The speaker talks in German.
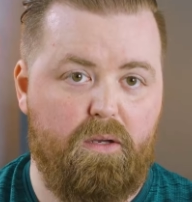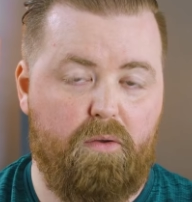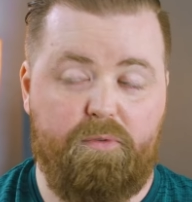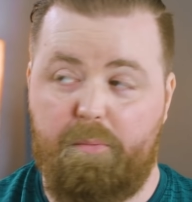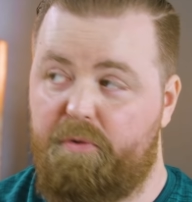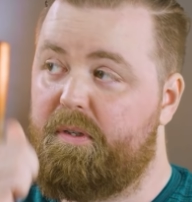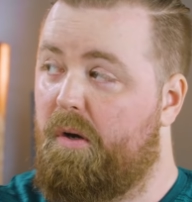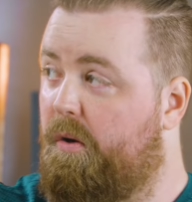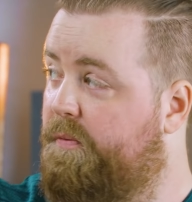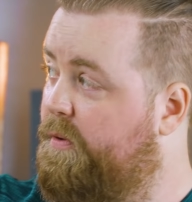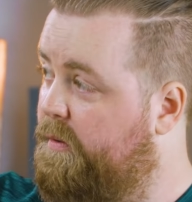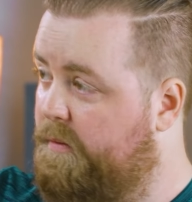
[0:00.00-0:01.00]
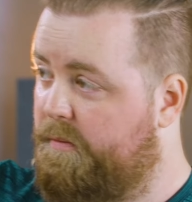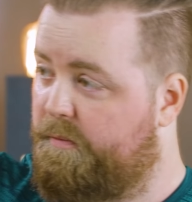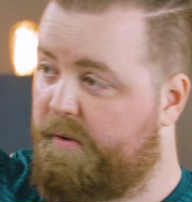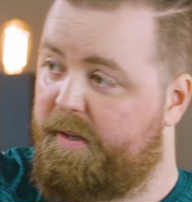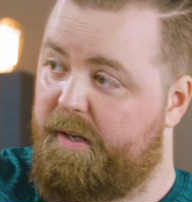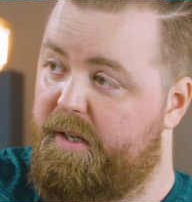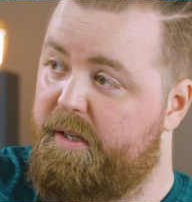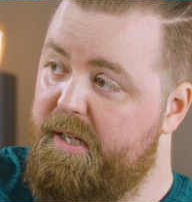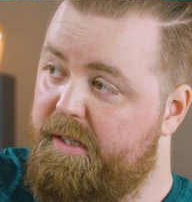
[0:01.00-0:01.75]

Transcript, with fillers: Und wir mussten auch von, von der